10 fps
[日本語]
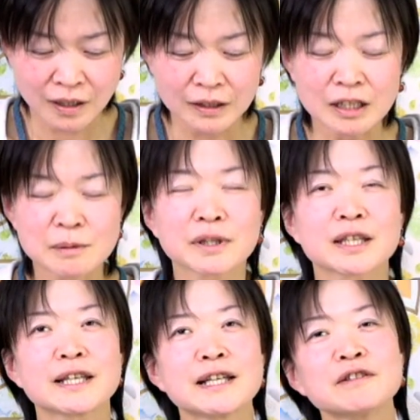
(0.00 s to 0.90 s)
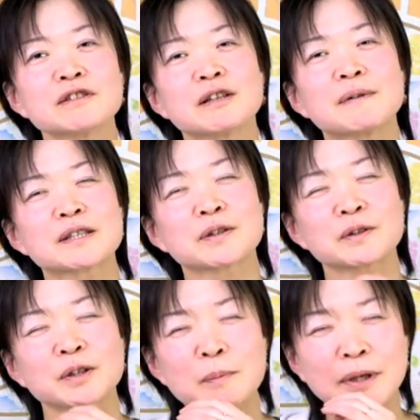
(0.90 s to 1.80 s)
私も切るのは
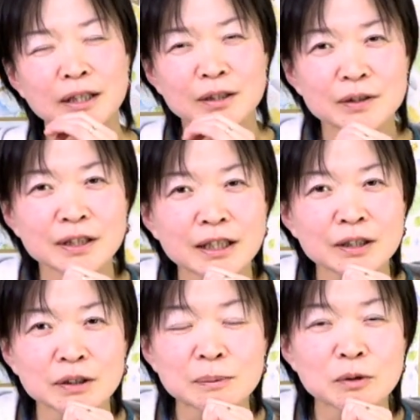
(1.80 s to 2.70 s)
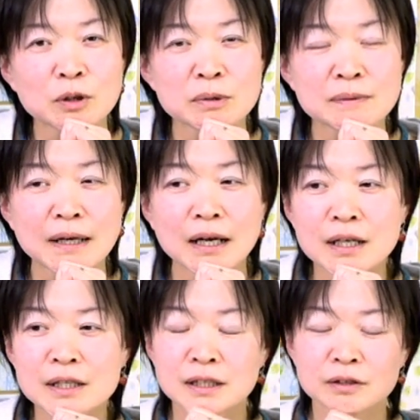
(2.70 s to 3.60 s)
ちょっと面倒だけどでもゴミは
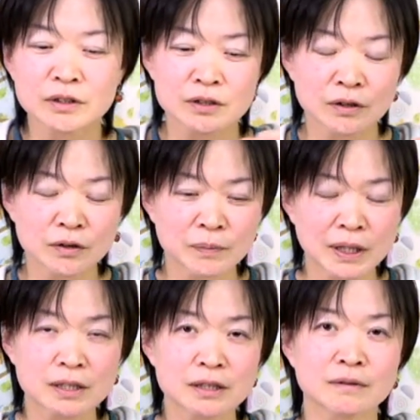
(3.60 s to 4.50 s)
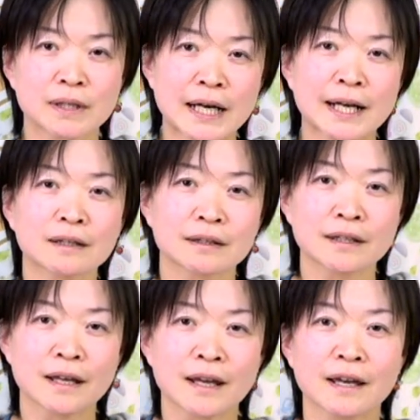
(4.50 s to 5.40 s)
ちゃんと一応プラスチックを洗っ
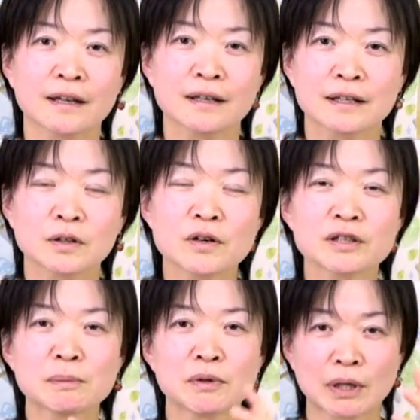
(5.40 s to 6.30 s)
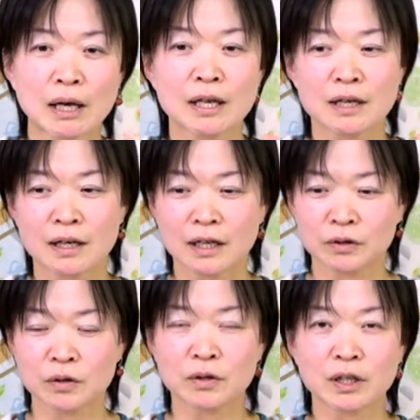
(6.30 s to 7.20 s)
てどうしてもねあ
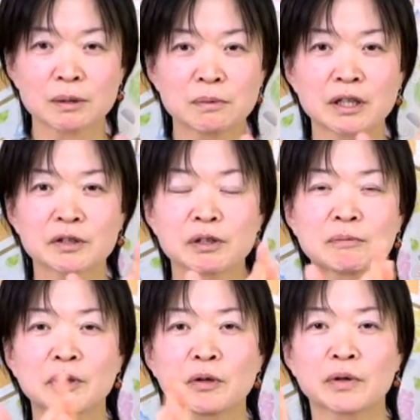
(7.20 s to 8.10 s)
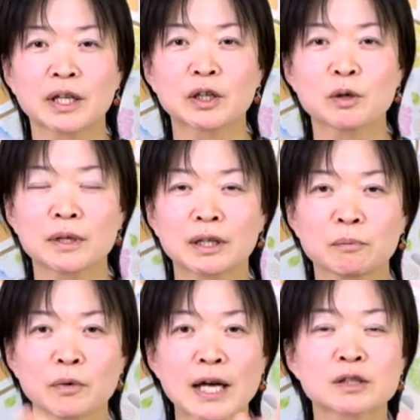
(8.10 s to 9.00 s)
の汚れたものはそのまま汚れたゴミ
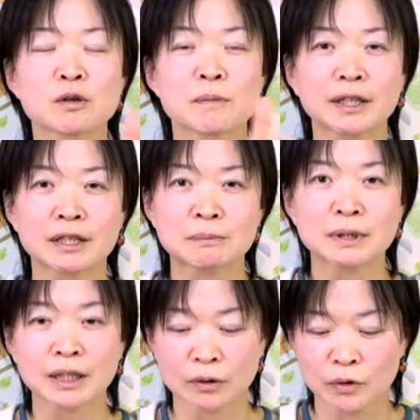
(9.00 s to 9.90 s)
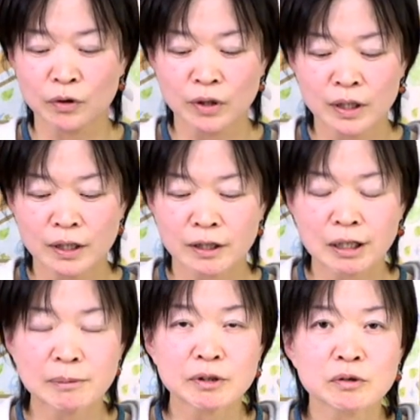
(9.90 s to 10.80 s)
燃やすゴミに出しますけどな
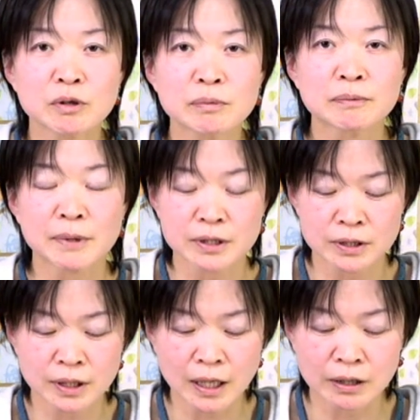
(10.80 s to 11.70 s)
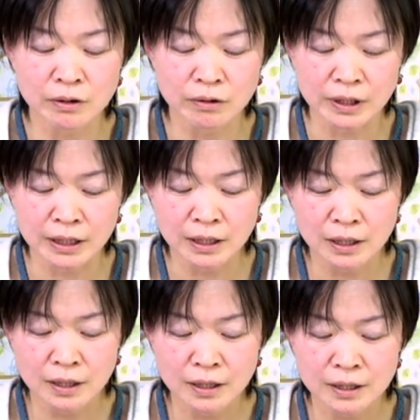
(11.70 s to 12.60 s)
るべくこう分別してやるように
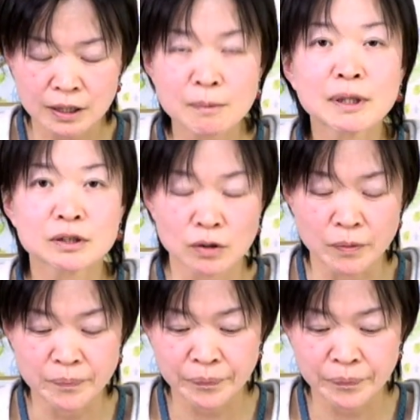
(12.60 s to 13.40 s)
してますよ。